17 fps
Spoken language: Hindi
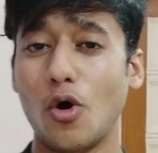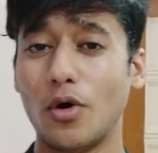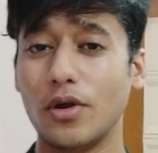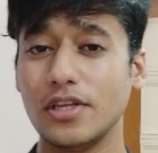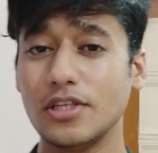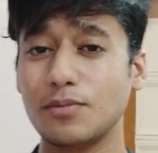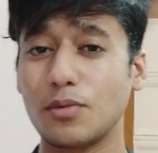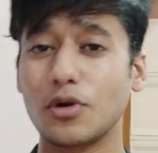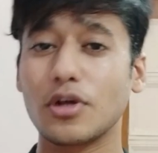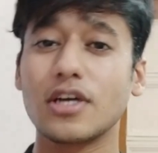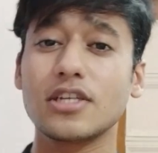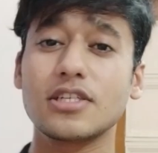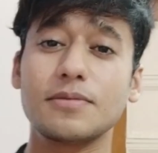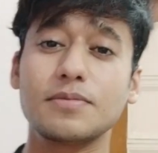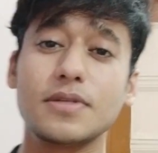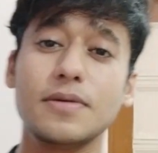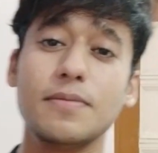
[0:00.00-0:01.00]
और इस प्रोडक्ट का
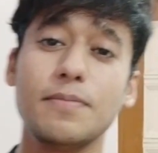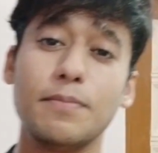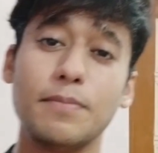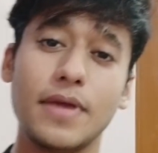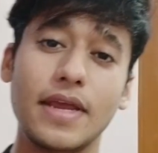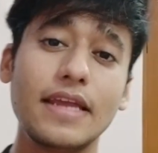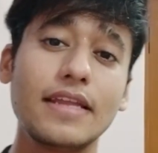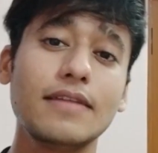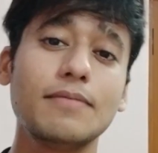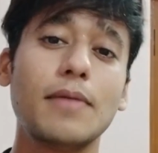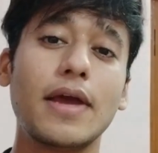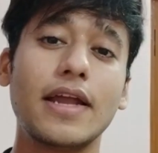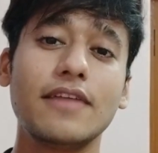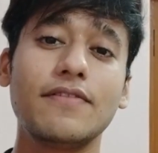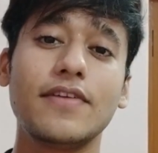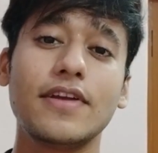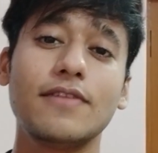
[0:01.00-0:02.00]
सबसे मेन
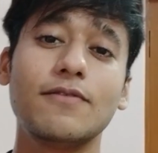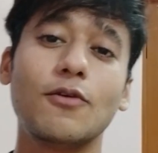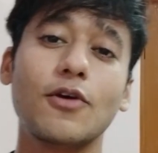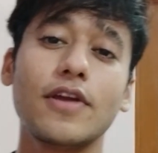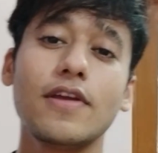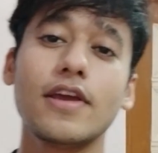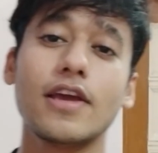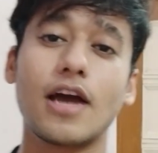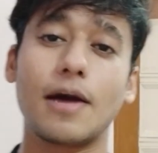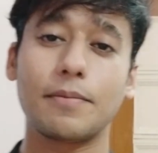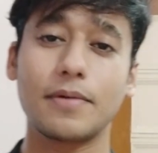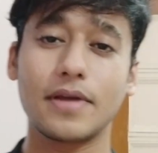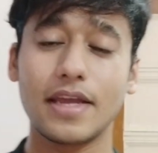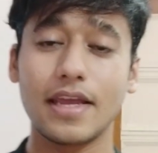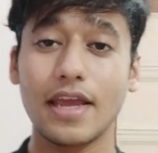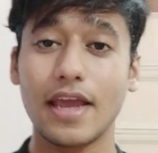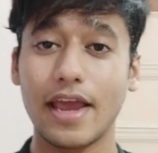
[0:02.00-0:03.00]
बेनिफिट वही है
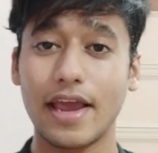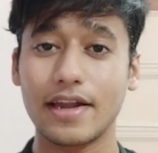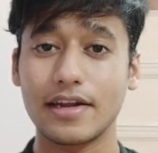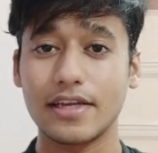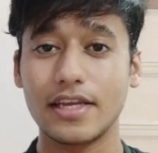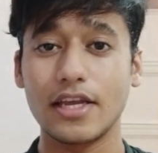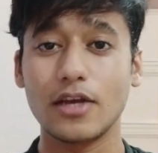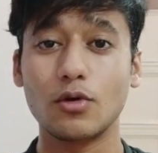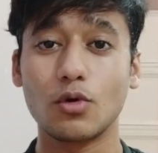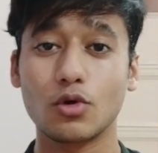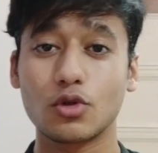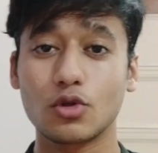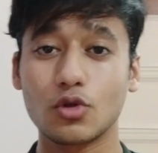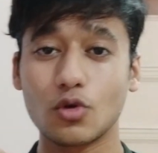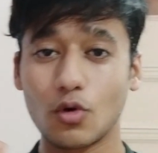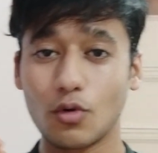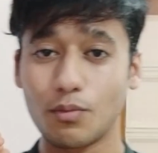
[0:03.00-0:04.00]
आपकी हेयर की
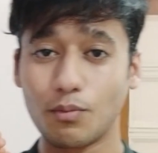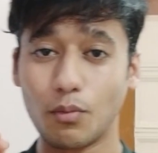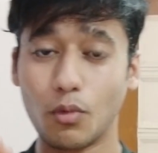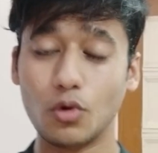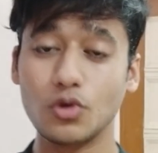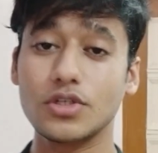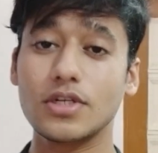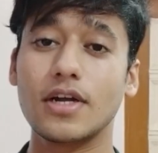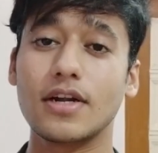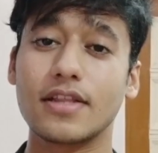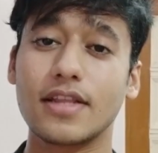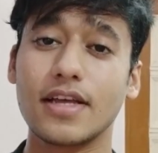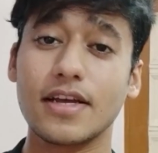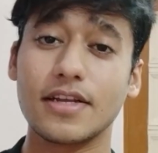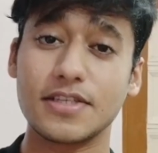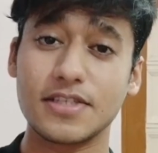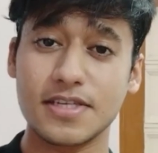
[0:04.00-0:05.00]
ग्रोथ को बूस्ट करता
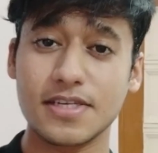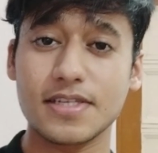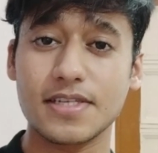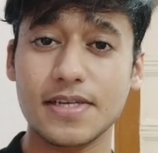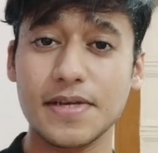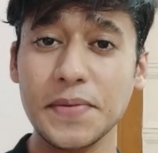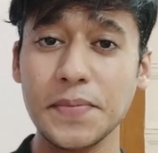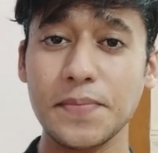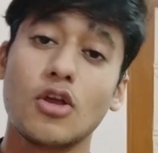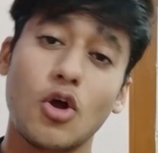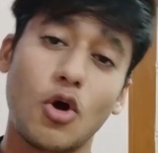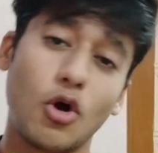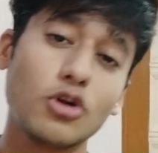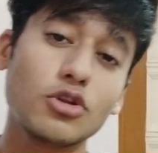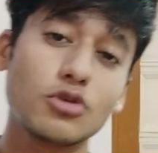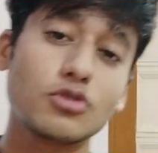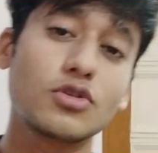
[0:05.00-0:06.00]
है अच्छे से
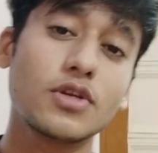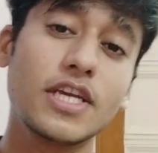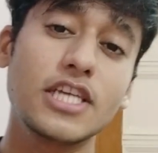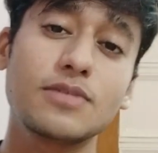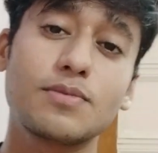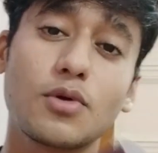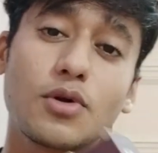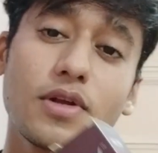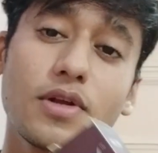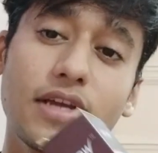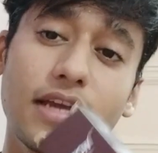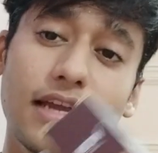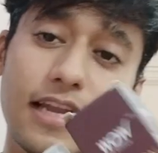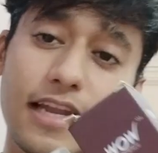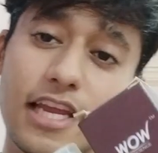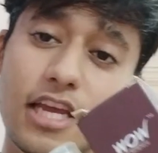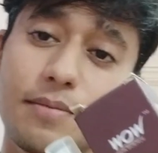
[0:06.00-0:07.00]
और दोस्तों इस प्रोडक्ट की
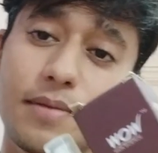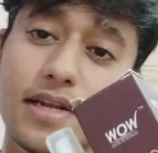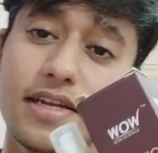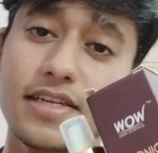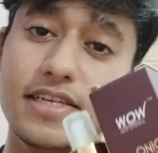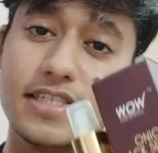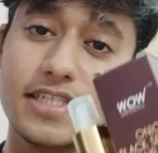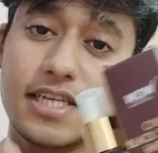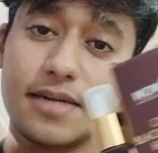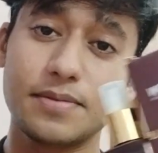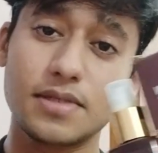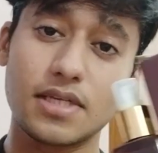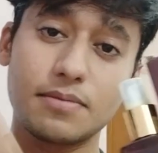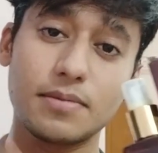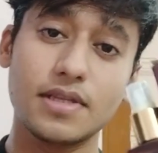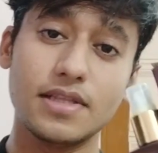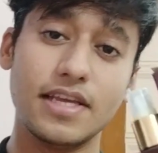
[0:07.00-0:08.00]
लिंक मैंने
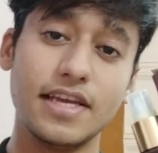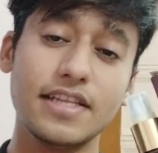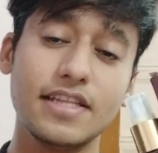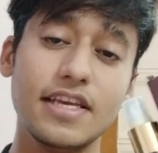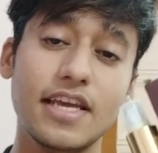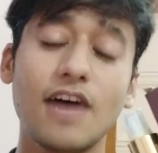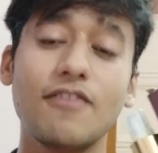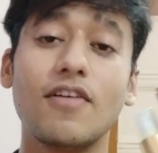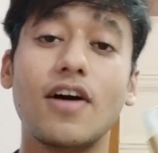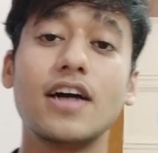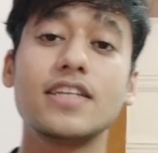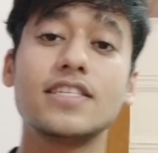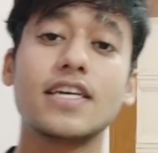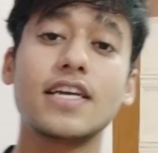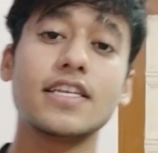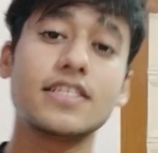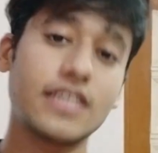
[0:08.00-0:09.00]
डिस्क्रिप्शन में दे दिया वहां
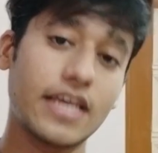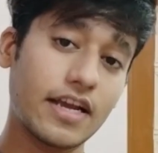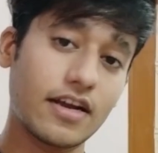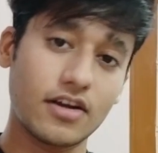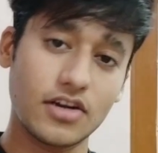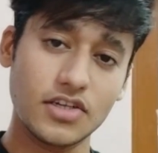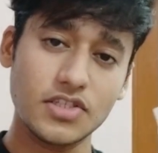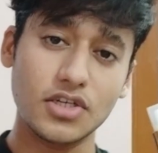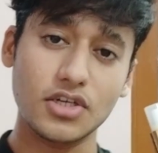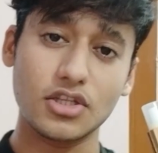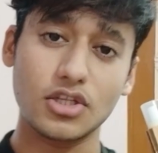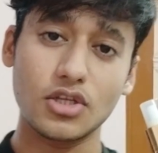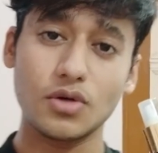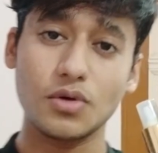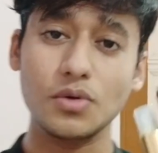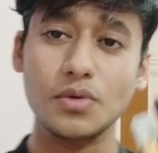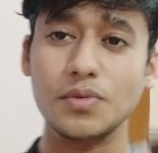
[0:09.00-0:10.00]
जाके चेक कर सकते
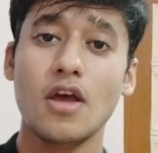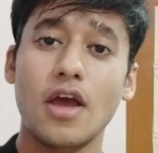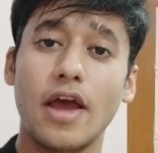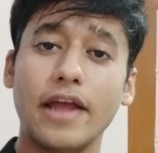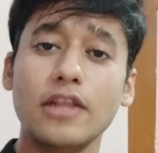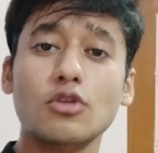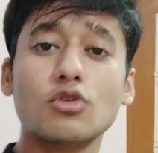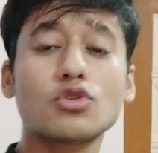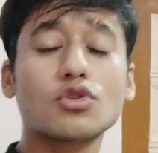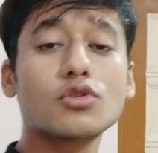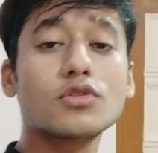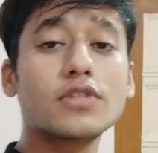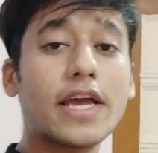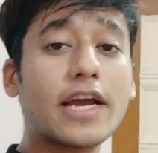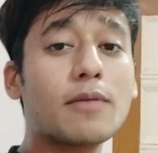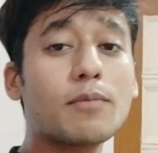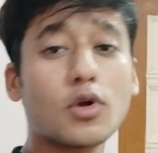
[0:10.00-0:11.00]
हो एंड दोस्तों
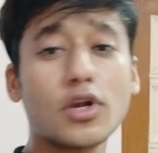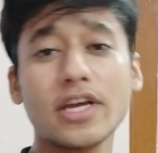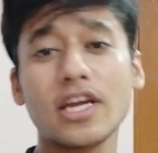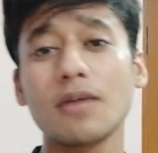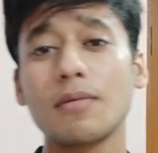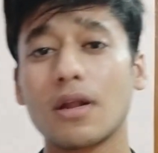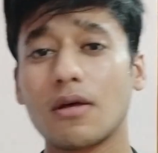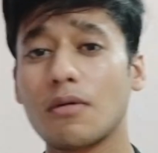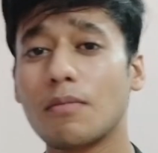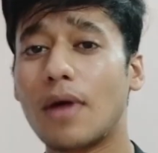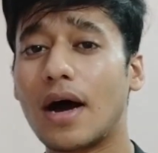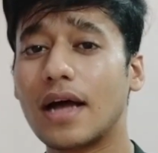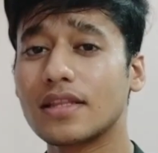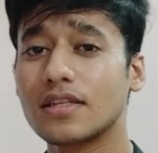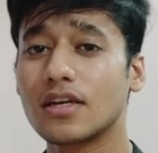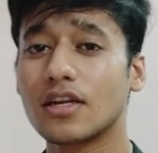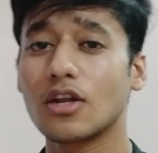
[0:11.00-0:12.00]
सेकंड प्रोडक्ट के बारे में
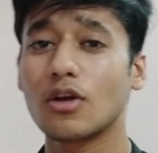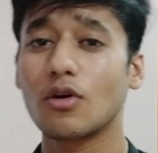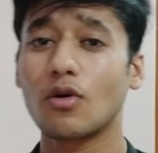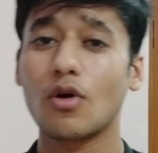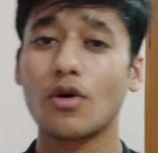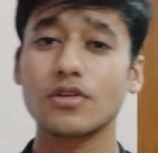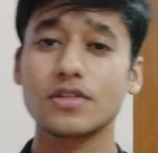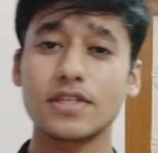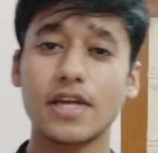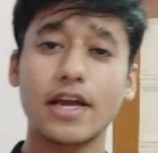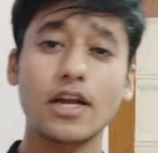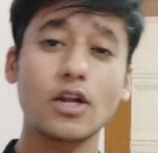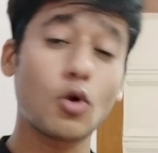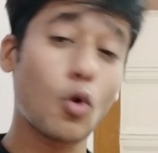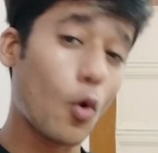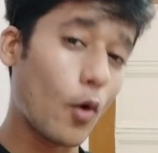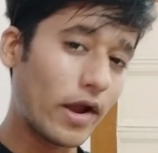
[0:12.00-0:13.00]
बात करें और
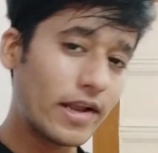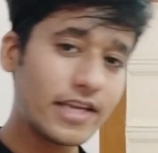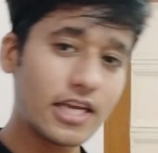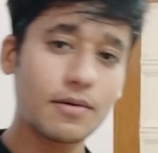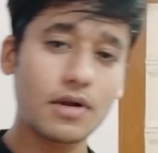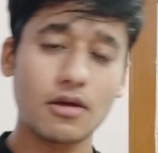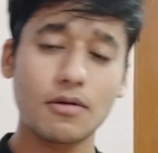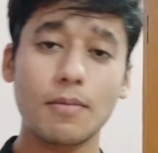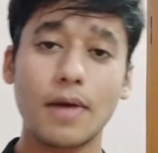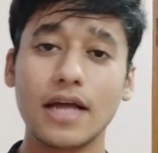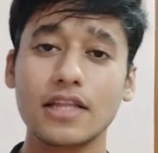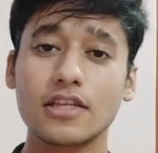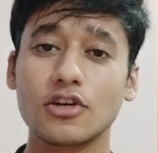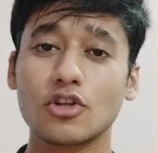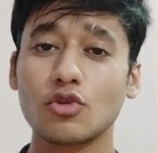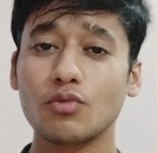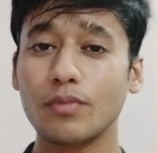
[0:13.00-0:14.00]
सेकंड ऑयल के बारे में बात
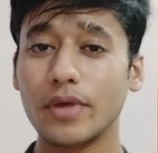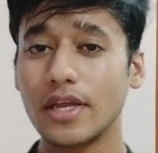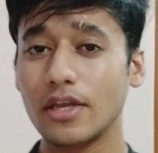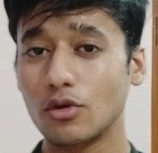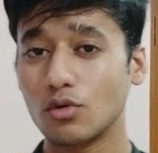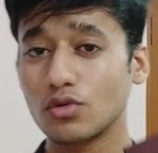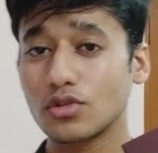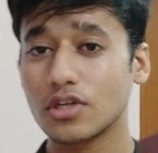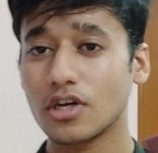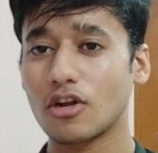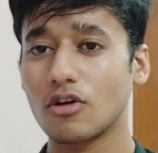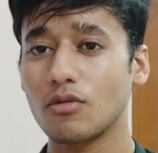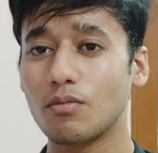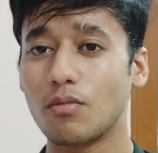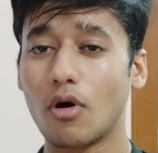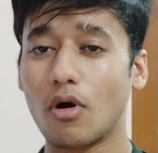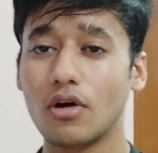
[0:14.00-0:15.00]
हो तो मैं यूज कर रहा
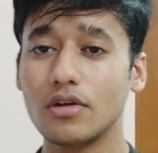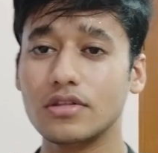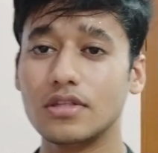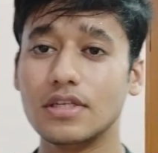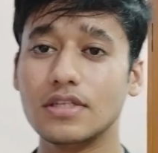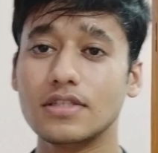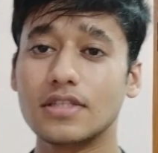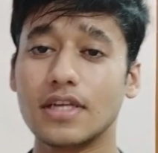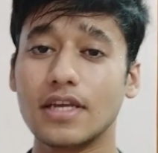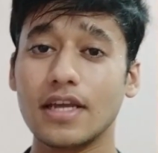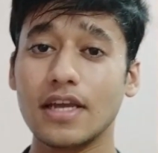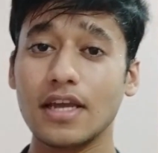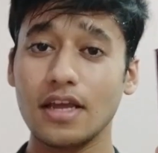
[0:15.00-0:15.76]
हूँ बहुत दिन से